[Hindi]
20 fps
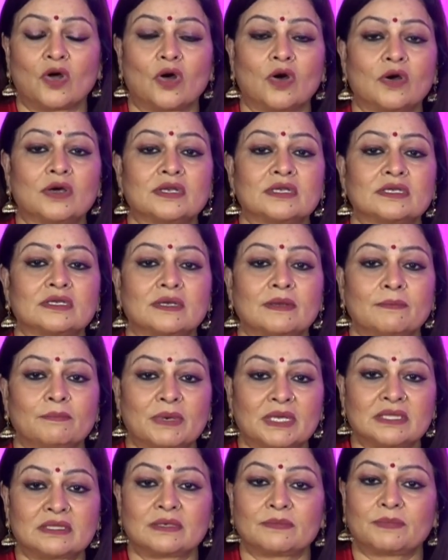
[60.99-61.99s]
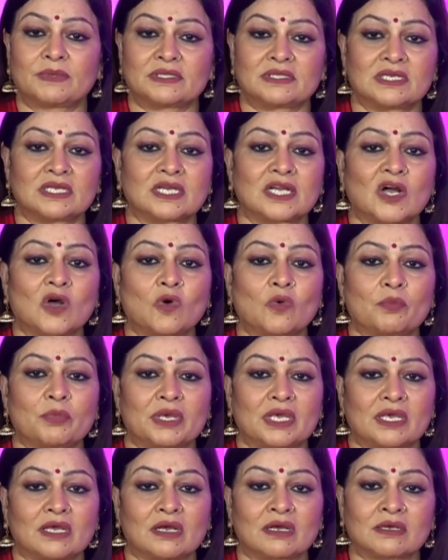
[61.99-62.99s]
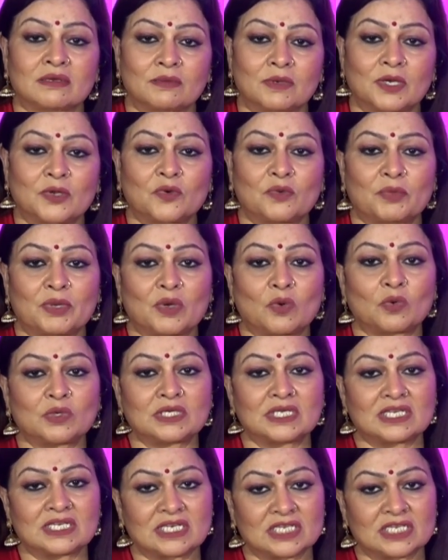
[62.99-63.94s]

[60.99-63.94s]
और पत्र पत्रिकाओं में अखबारों में उनकी